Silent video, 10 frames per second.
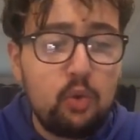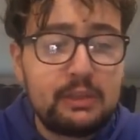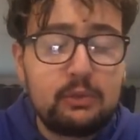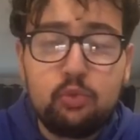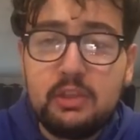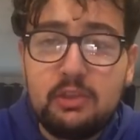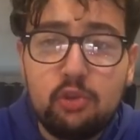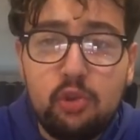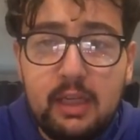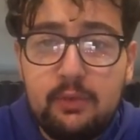On a tout dit
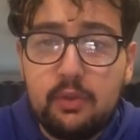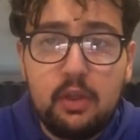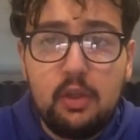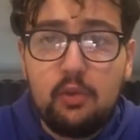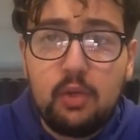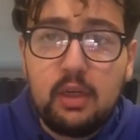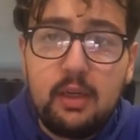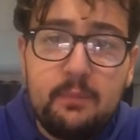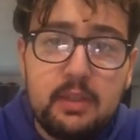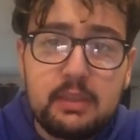dans le live.
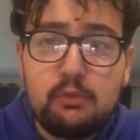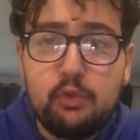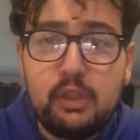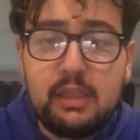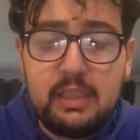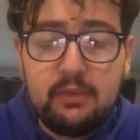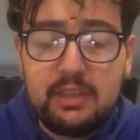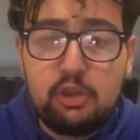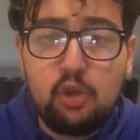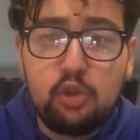Voilà. Si vous voulez le livre,
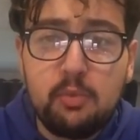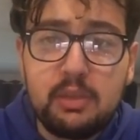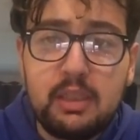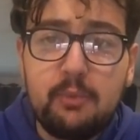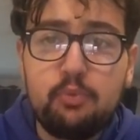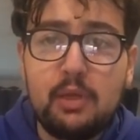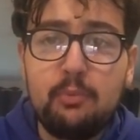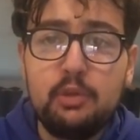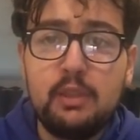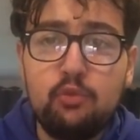dites-le en commentaire, puis
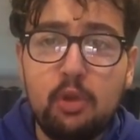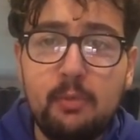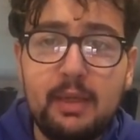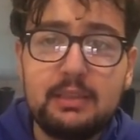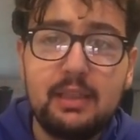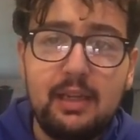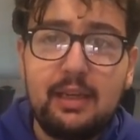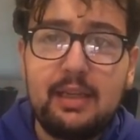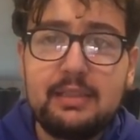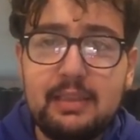abonnez-vous en masse,
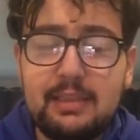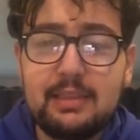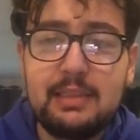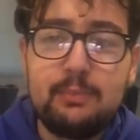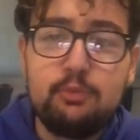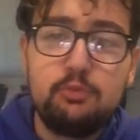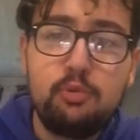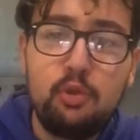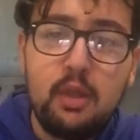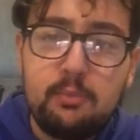likez, cassez les pouces
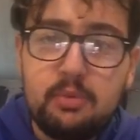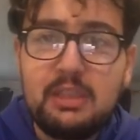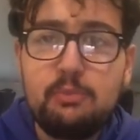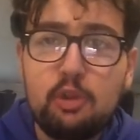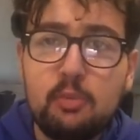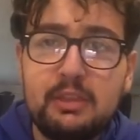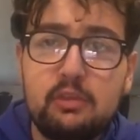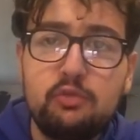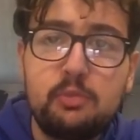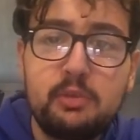bleus, puis dites-moi en commentaire
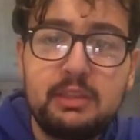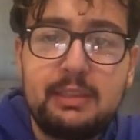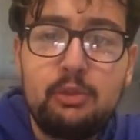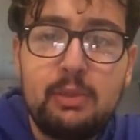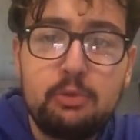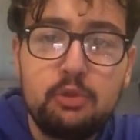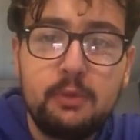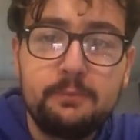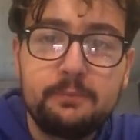ce que vous en pensez. Salut les potos.